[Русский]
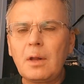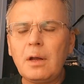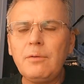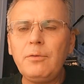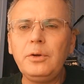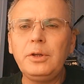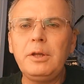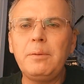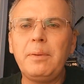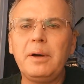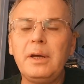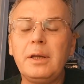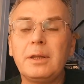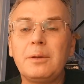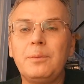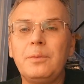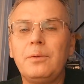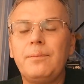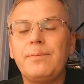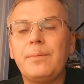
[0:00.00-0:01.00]
вот, и
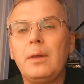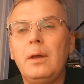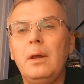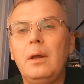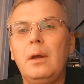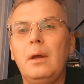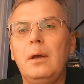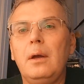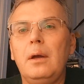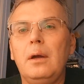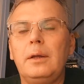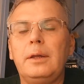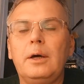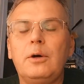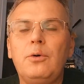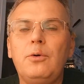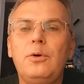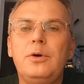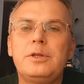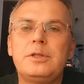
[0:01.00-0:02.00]
поэтому
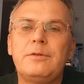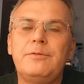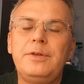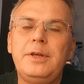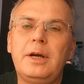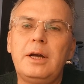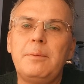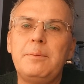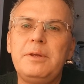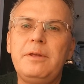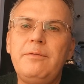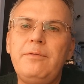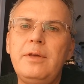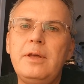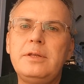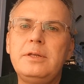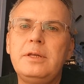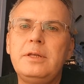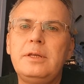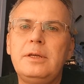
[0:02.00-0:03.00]
находятся в неком
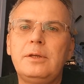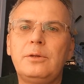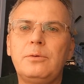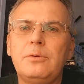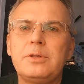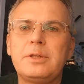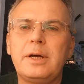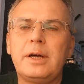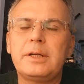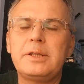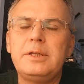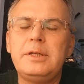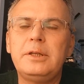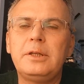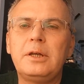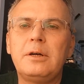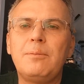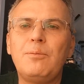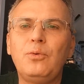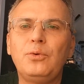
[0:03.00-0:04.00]
неведении, то есть
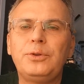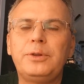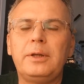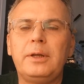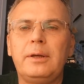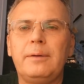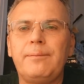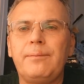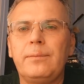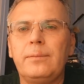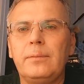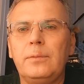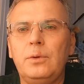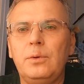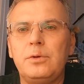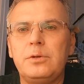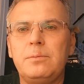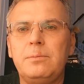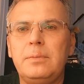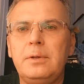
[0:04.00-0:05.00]
картинка мутная.
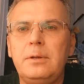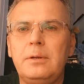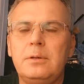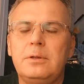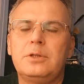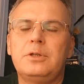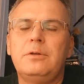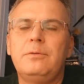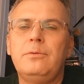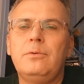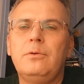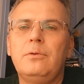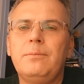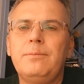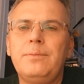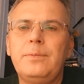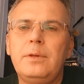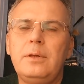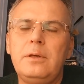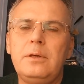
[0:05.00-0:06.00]
То есть мы
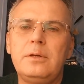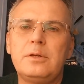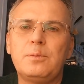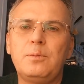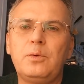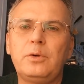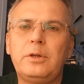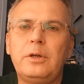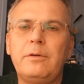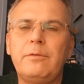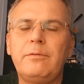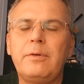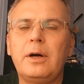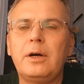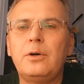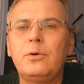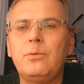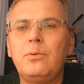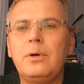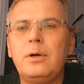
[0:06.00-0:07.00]
живем и смотрим
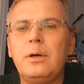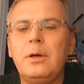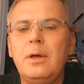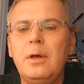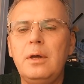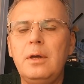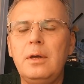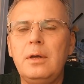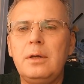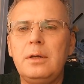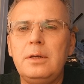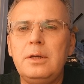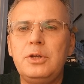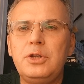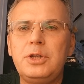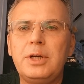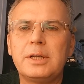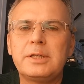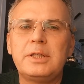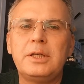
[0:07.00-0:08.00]
вокруг – и
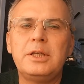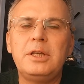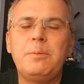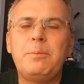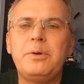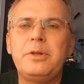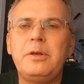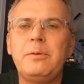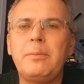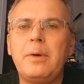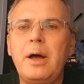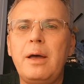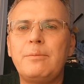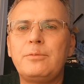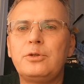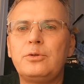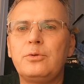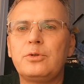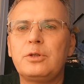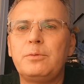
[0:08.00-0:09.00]
часто не понимаем,
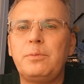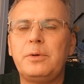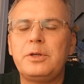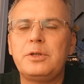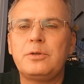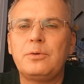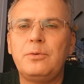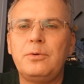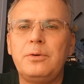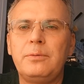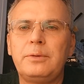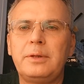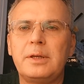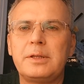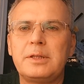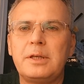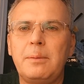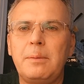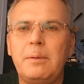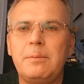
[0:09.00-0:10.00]
что же происходит на
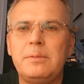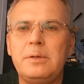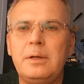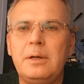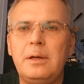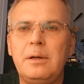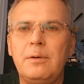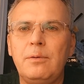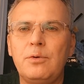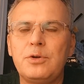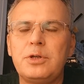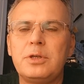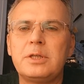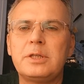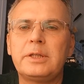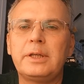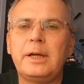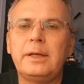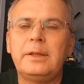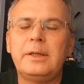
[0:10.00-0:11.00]
самом деле. Очень
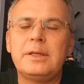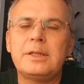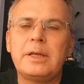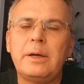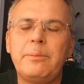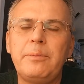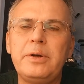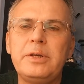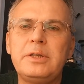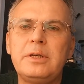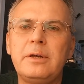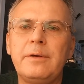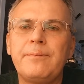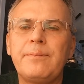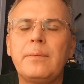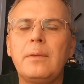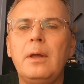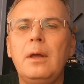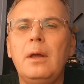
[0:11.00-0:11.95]
странные события